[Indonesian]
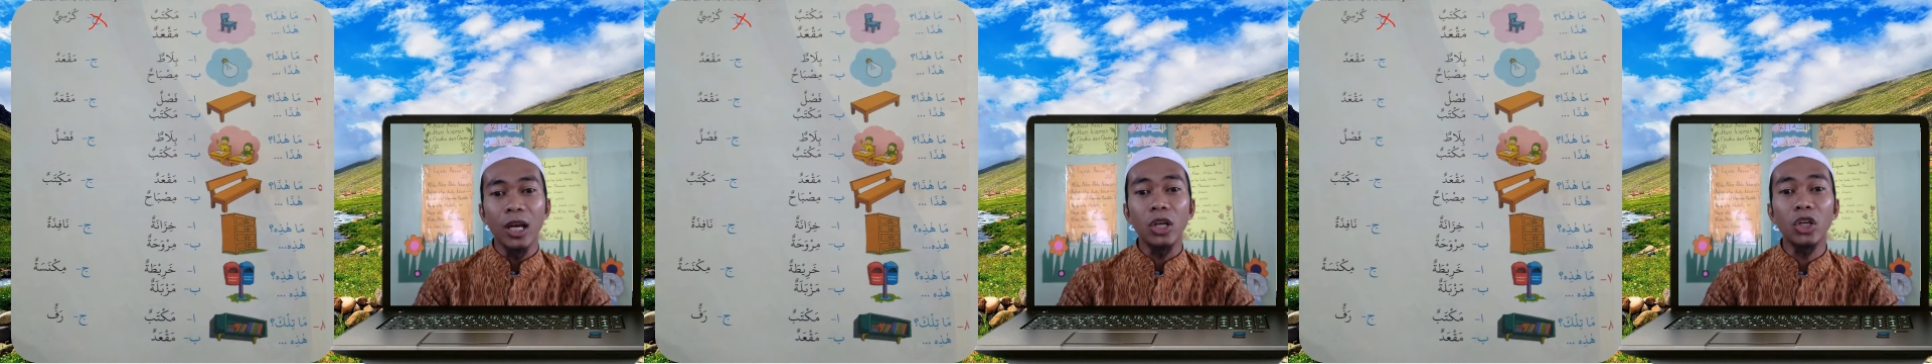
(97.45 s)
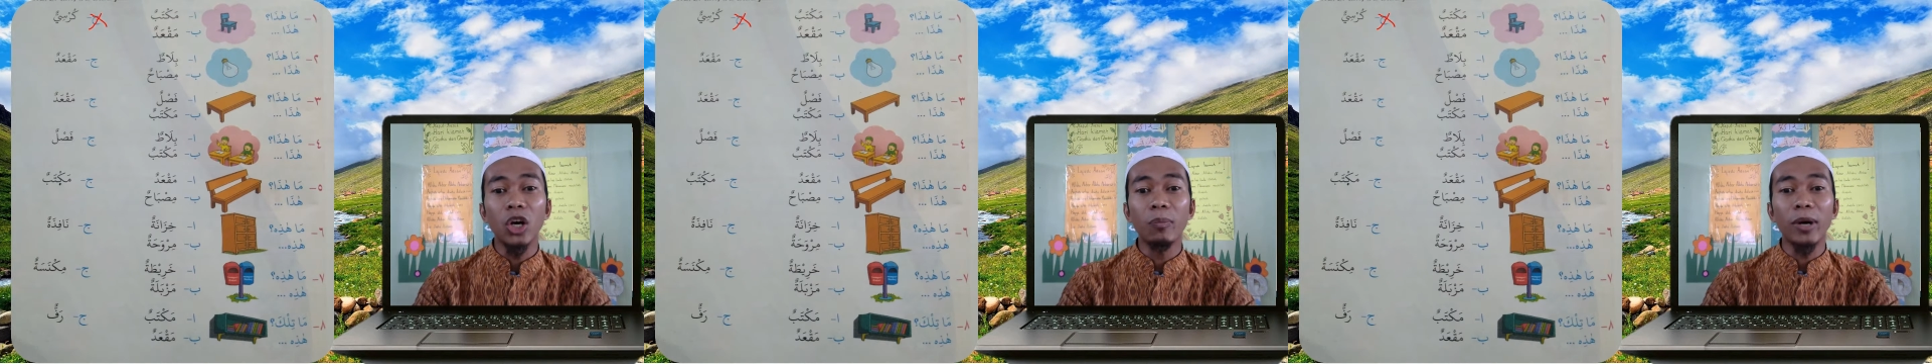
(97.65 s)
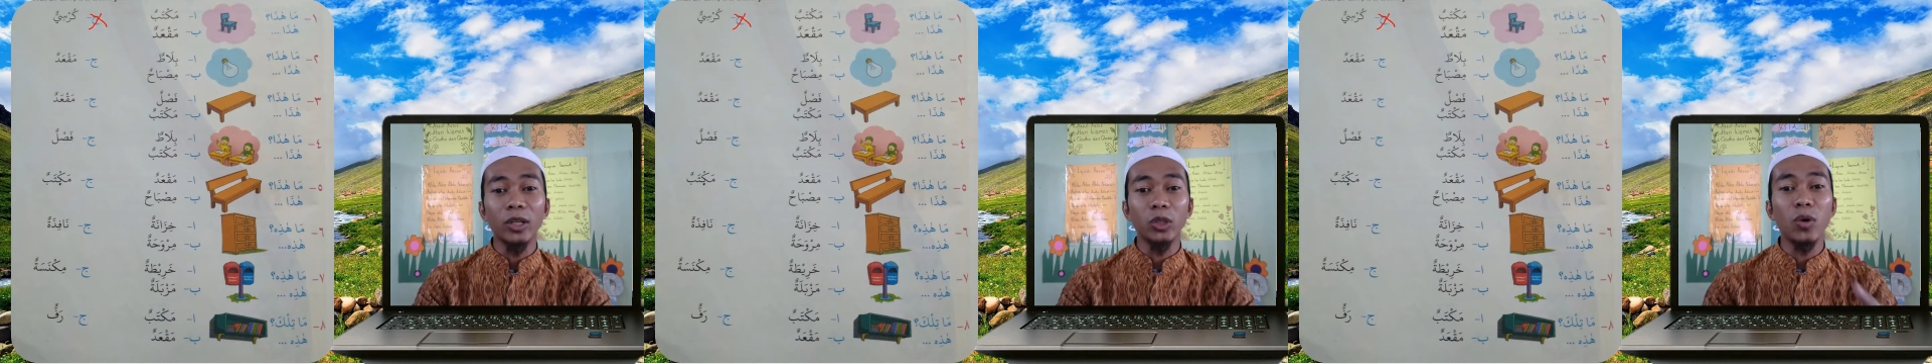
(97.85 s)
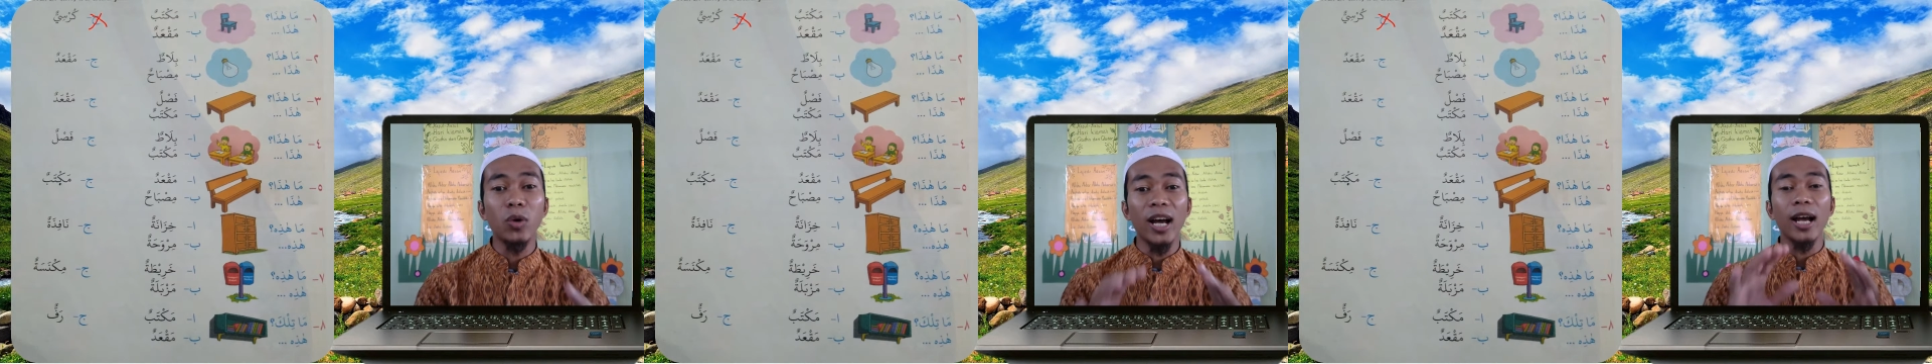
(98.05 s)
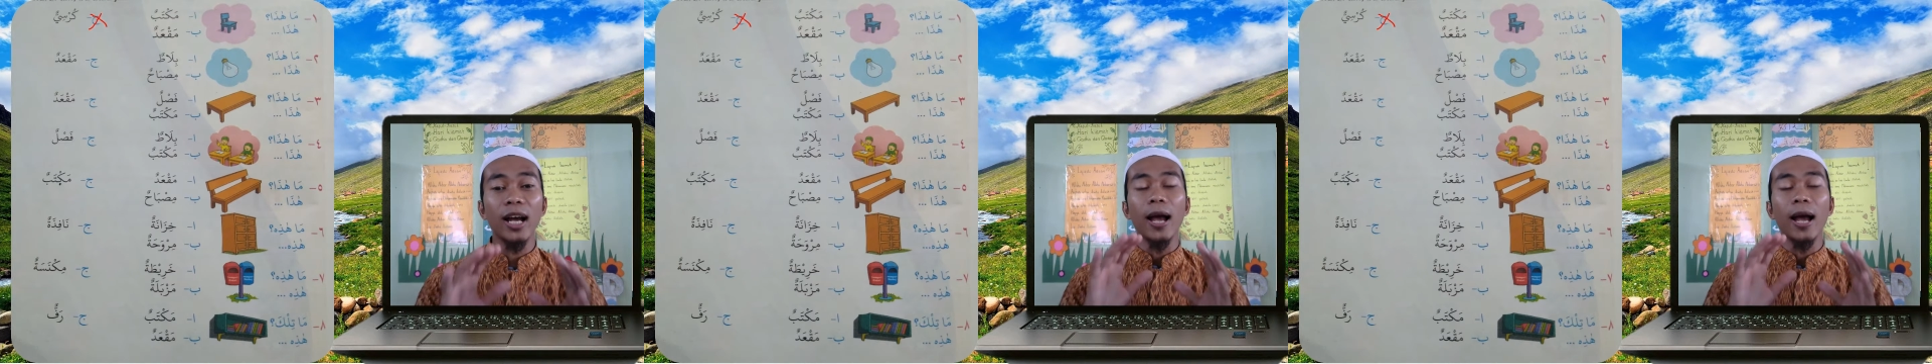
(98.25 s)
Nomor
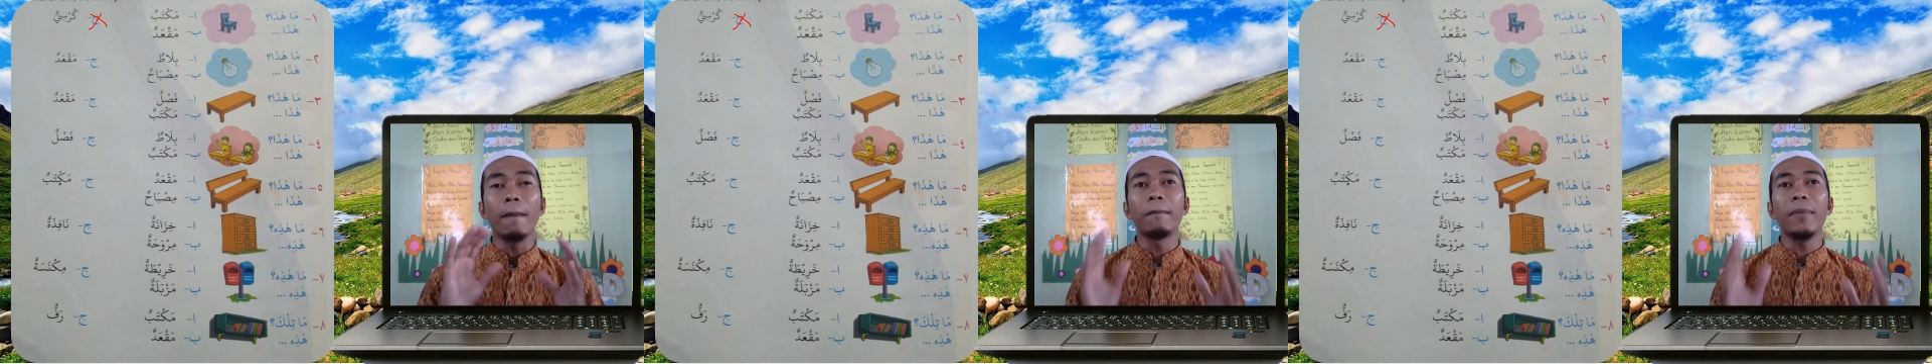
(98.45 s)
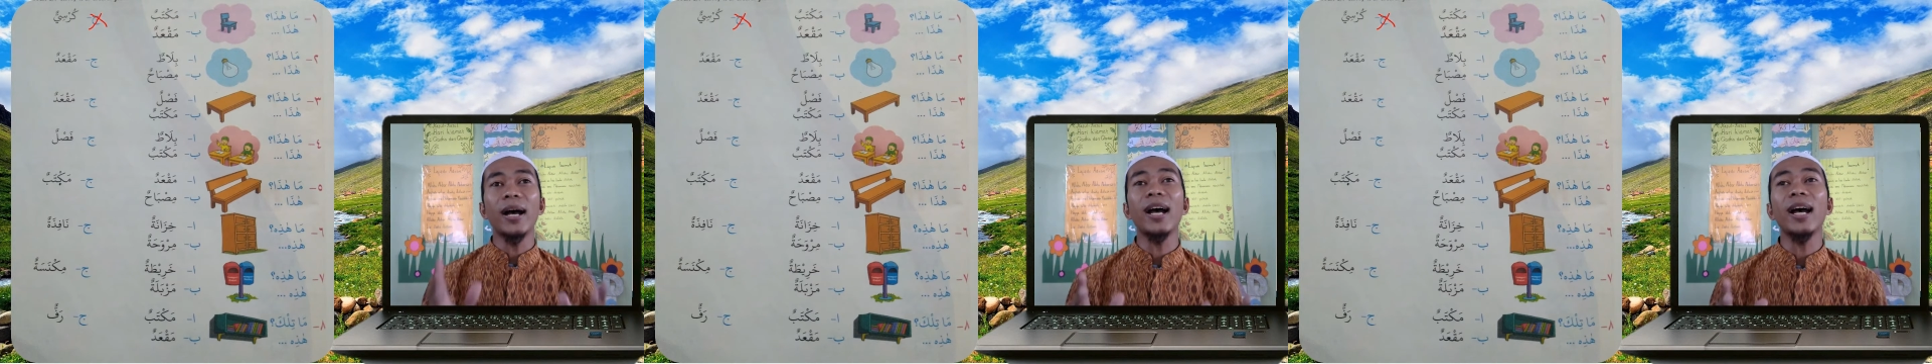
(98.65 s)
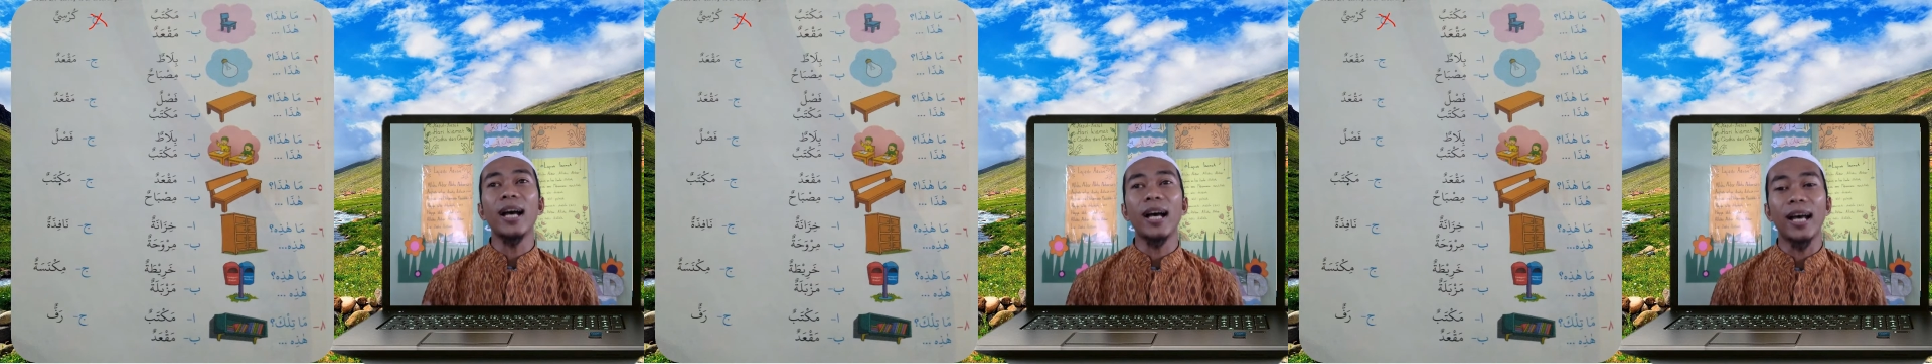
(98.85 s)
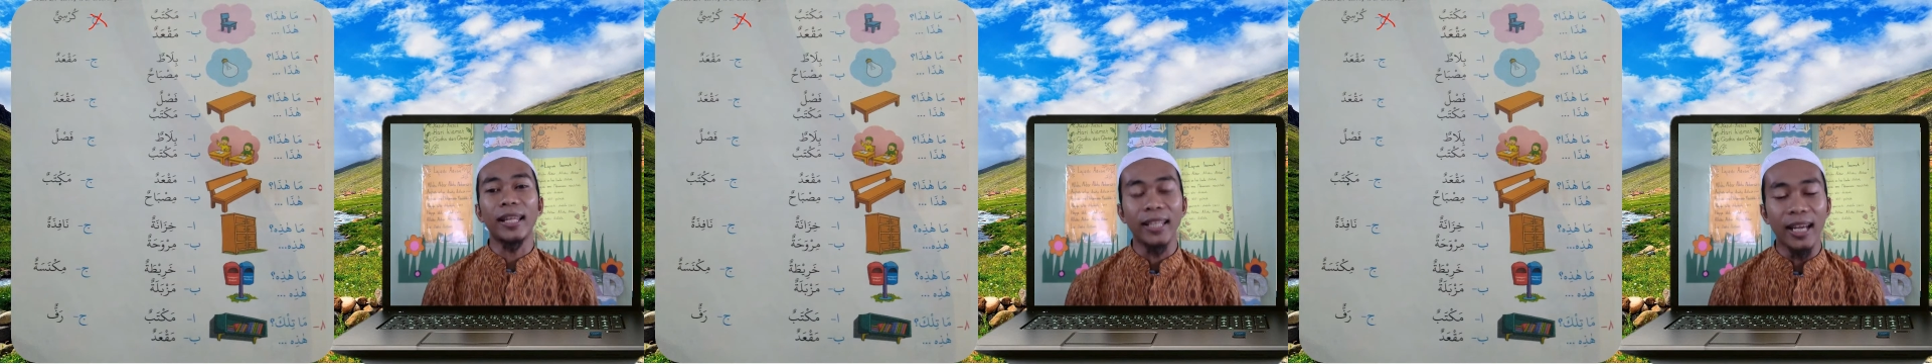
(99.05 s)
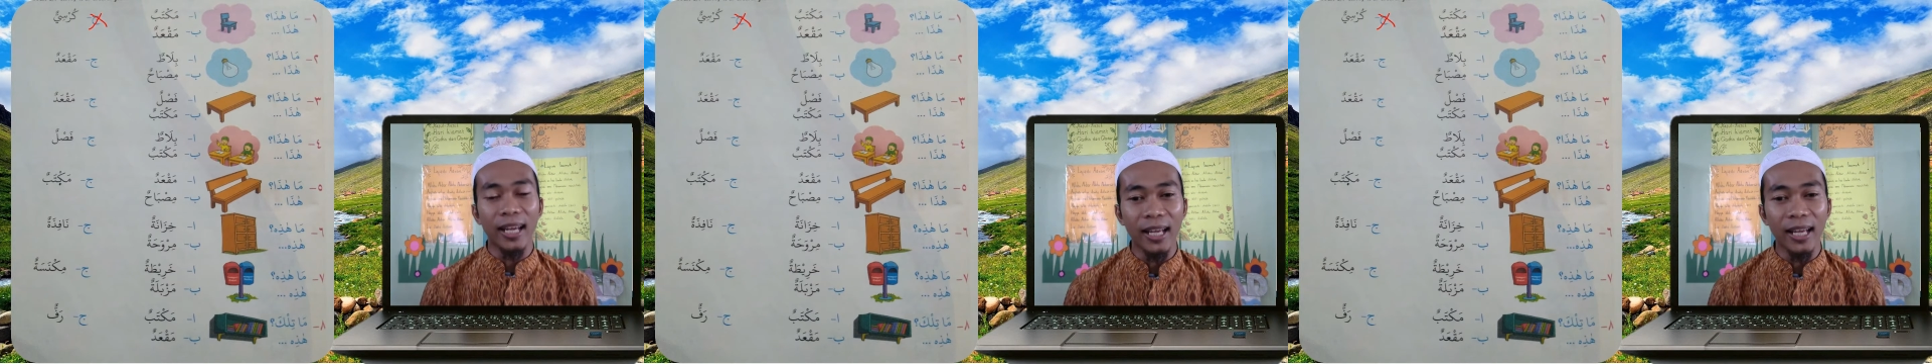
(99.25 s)
dua
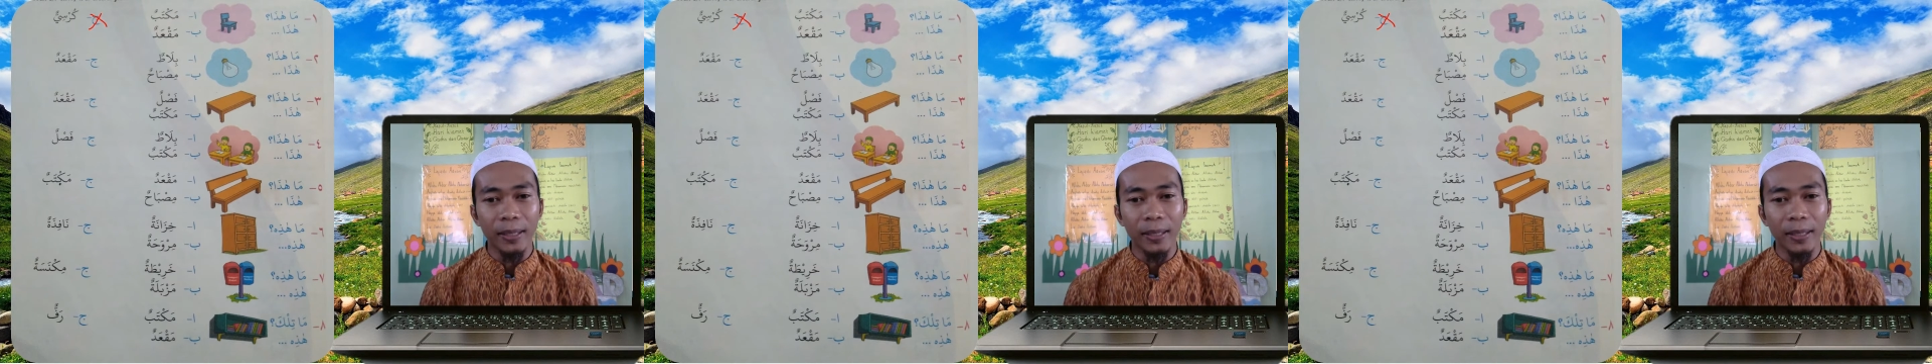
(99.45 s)
Mahaza,